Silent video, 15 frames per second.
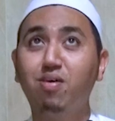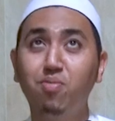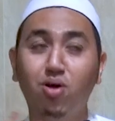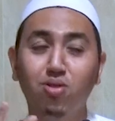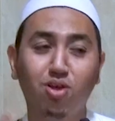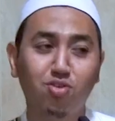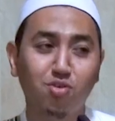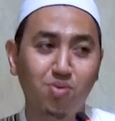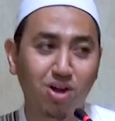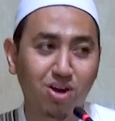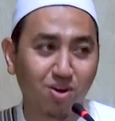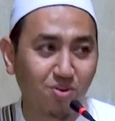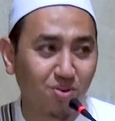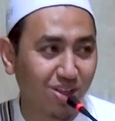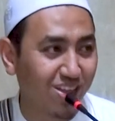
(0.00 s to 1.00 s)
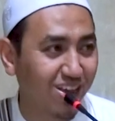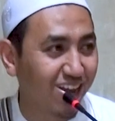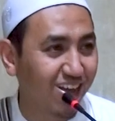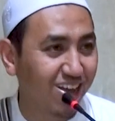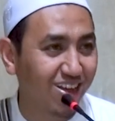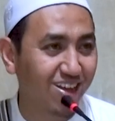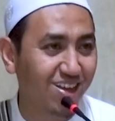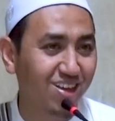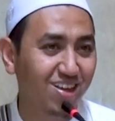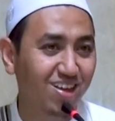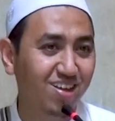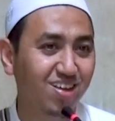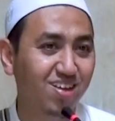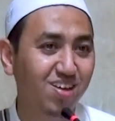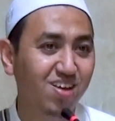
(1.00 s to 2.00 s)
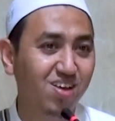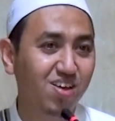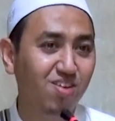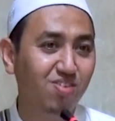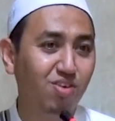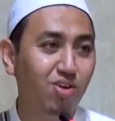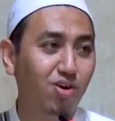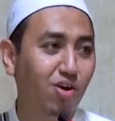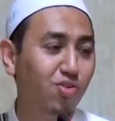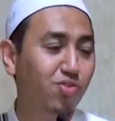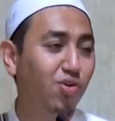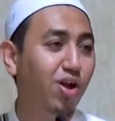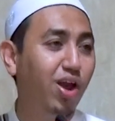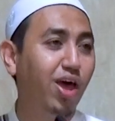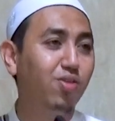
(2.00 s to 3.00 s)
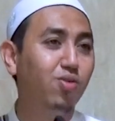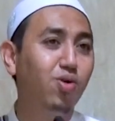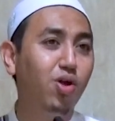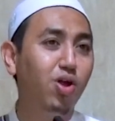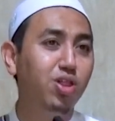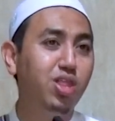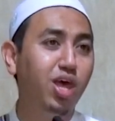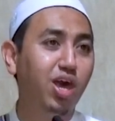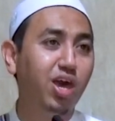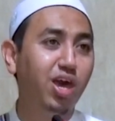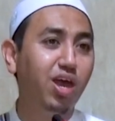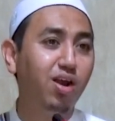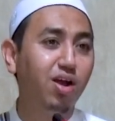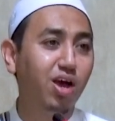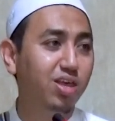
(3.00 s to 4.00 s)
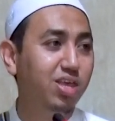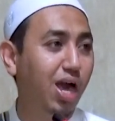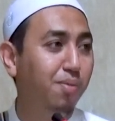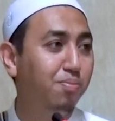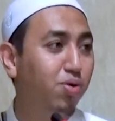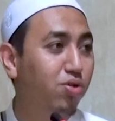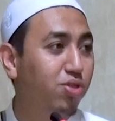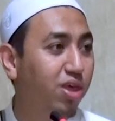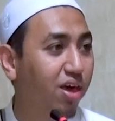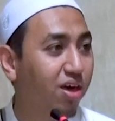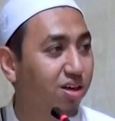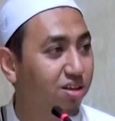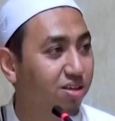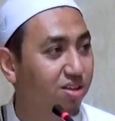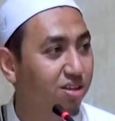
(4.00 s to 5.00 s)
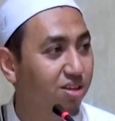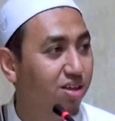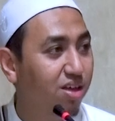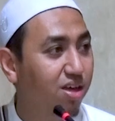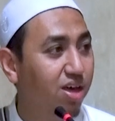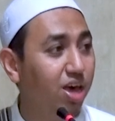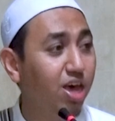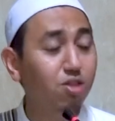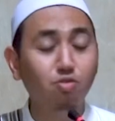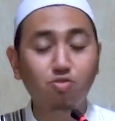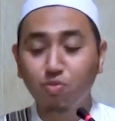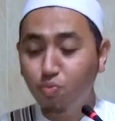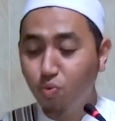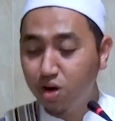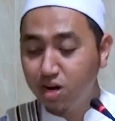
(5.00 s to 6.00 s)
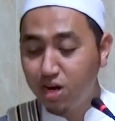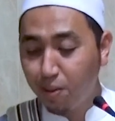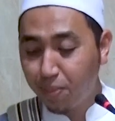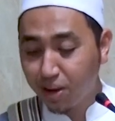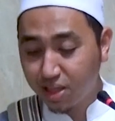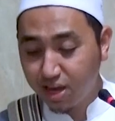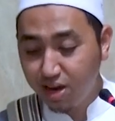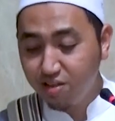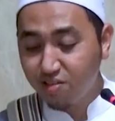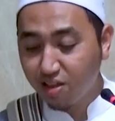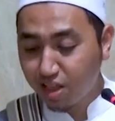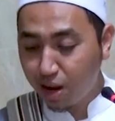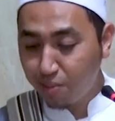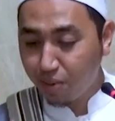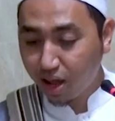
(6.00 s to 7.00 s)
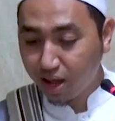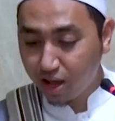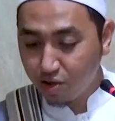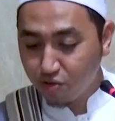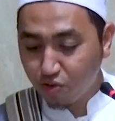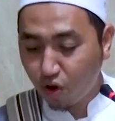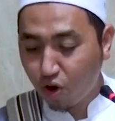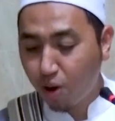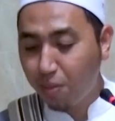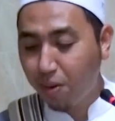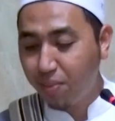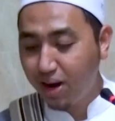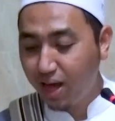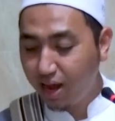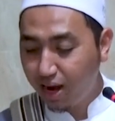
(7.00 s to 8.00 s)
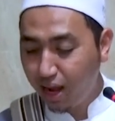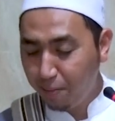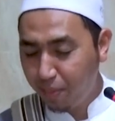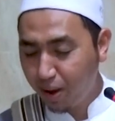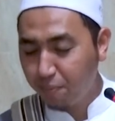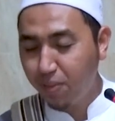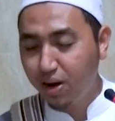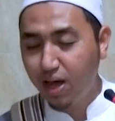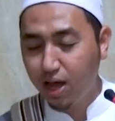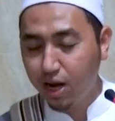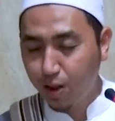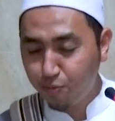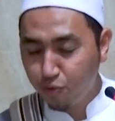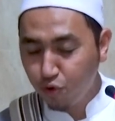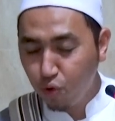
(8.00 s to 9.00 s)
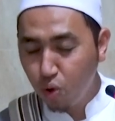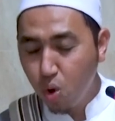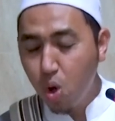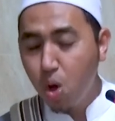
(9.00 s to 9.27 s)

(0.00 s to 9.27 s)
sama Allah Subhanahu wa taala jadi orang soleh itu kalau dikir kenyang perutnya. Itu semua didapatkan setelah mereka istiqomah menahan lapar, menahan nafsu,